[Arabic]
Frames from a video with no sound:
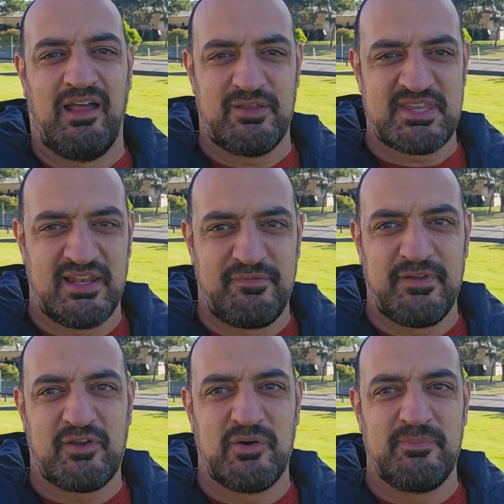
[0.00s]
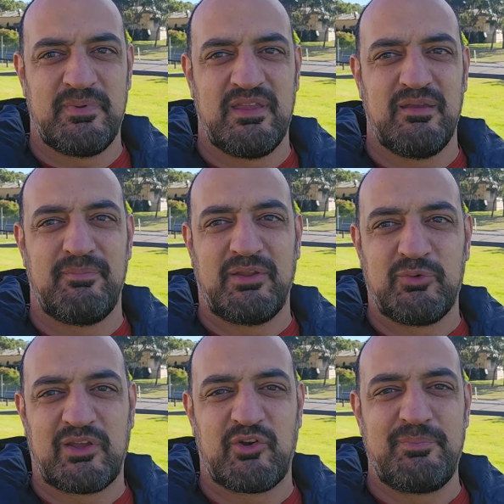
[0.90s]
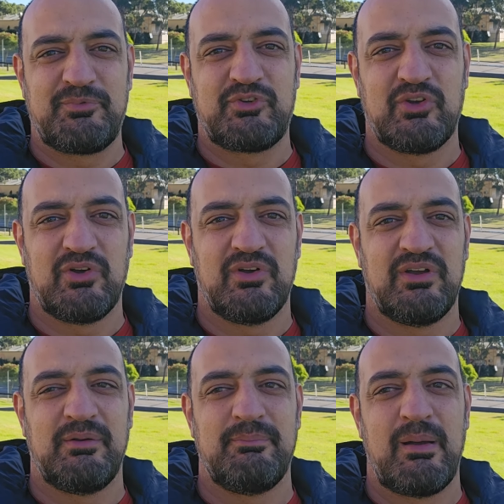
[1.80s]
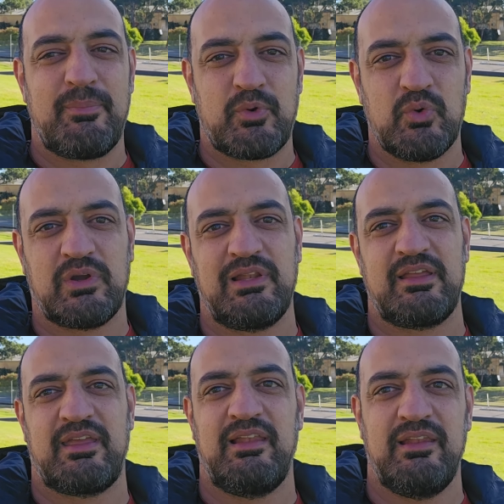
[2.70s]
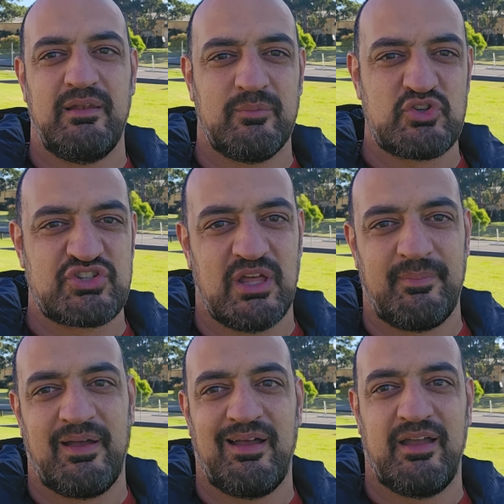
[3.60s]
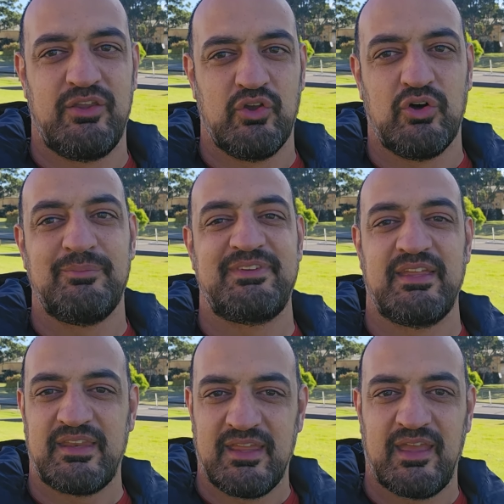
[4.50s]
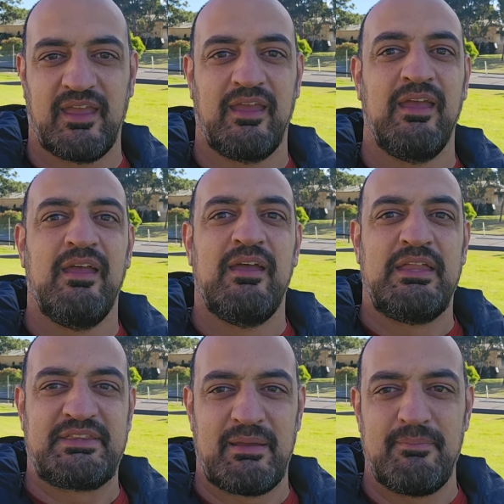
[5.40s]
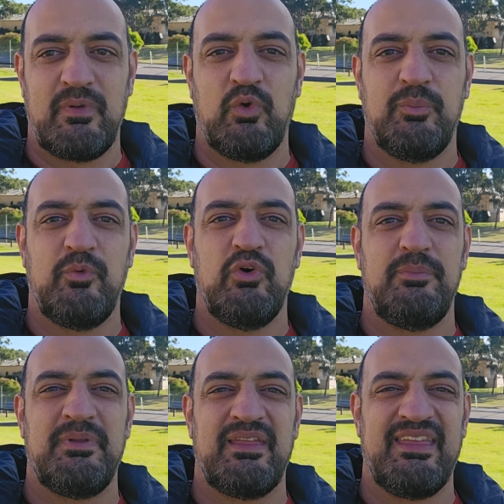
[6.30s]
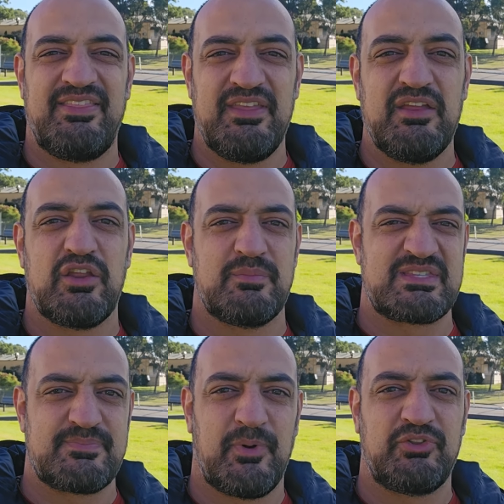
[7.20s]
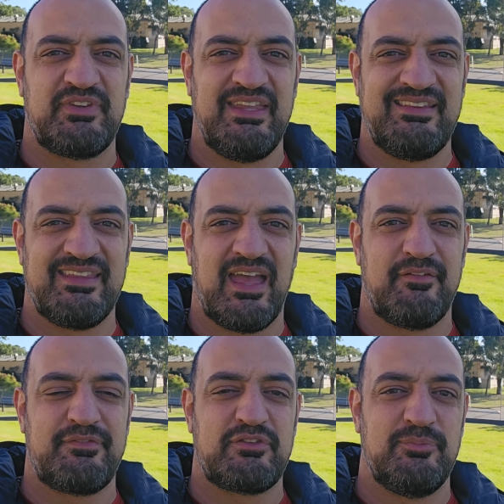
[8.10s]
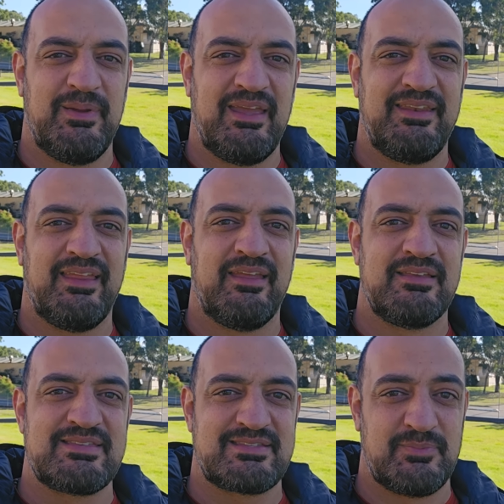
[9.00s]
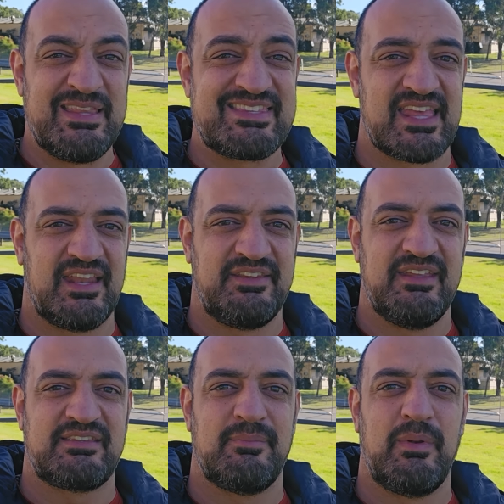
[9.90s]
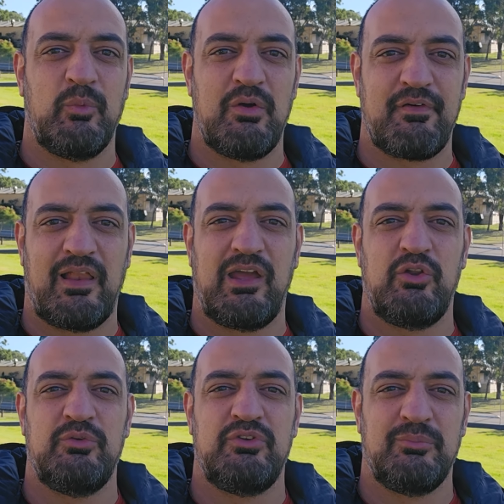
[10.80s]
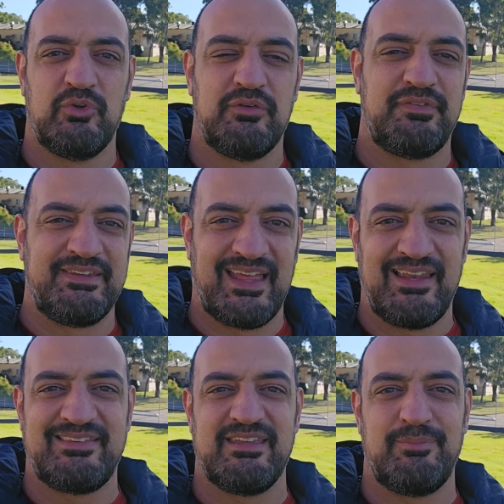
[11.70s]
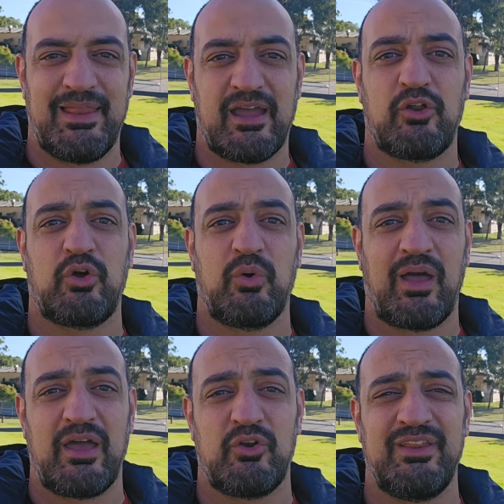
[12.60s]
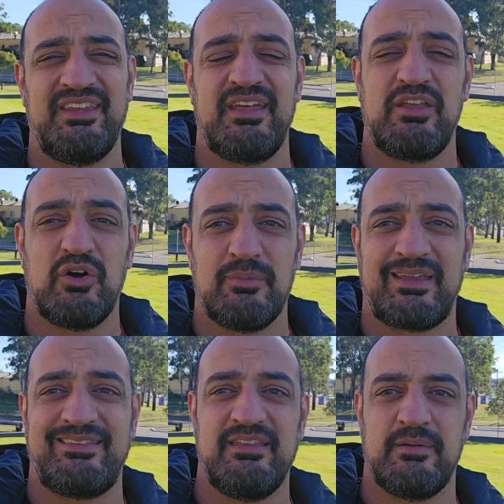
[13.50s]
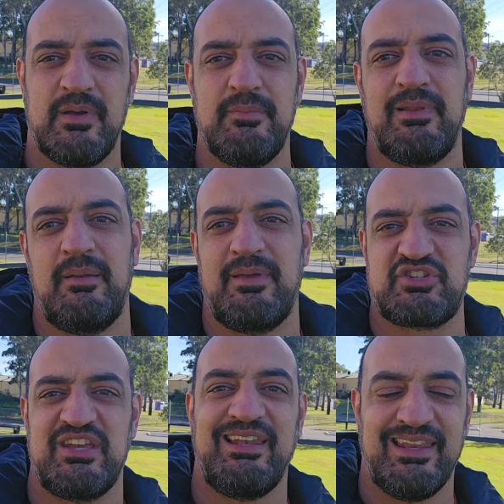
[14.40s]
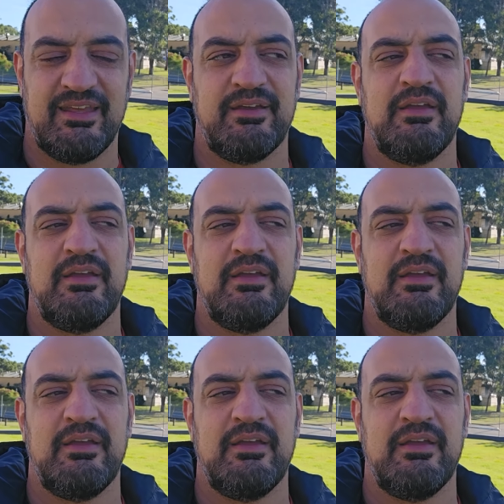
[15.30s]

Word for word: اهلا وسهلا فيكم ببدوي كريبتو مبروك لكل المجتمع يوم تاريخي تم القبول بايثيريوم سبوت اي تي اف 8 8 صناديق تم الموافقه عليهم ضمنهم فيداليتي بلاك روك وغيرهم هذا يوم كثير مهم للمجال ليه؟